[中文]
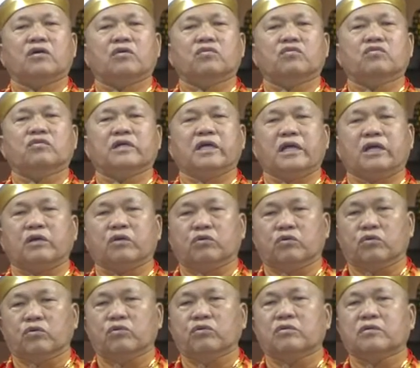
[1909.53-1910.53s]
五月
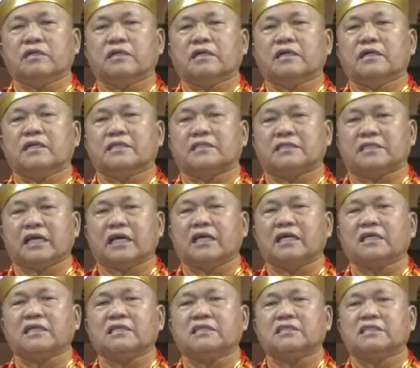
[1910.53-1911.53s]
五，
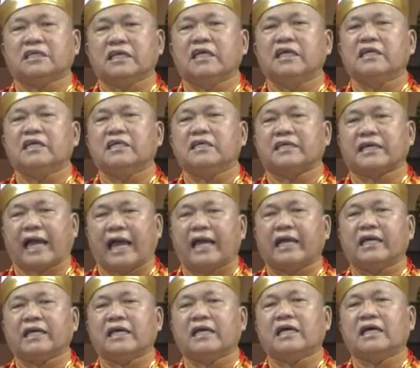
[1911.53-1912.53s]
正气
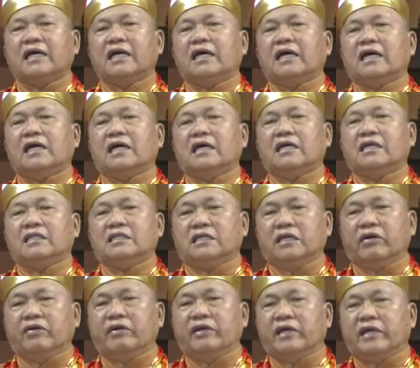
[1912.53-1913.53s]
开；
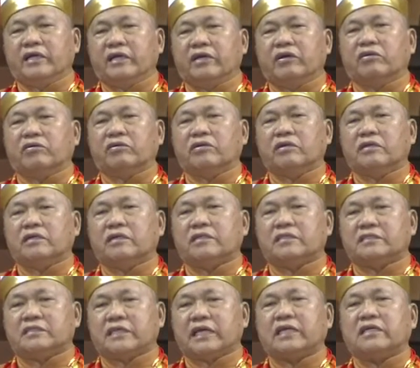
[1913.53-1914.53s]
六月六，
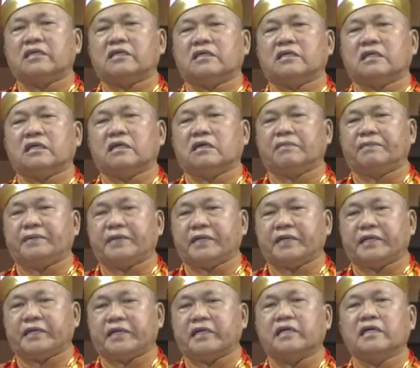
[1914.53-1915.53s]
见和
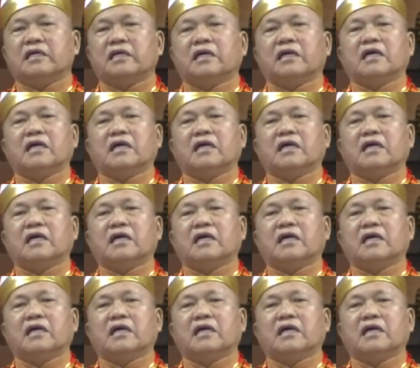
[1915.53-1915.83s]
平。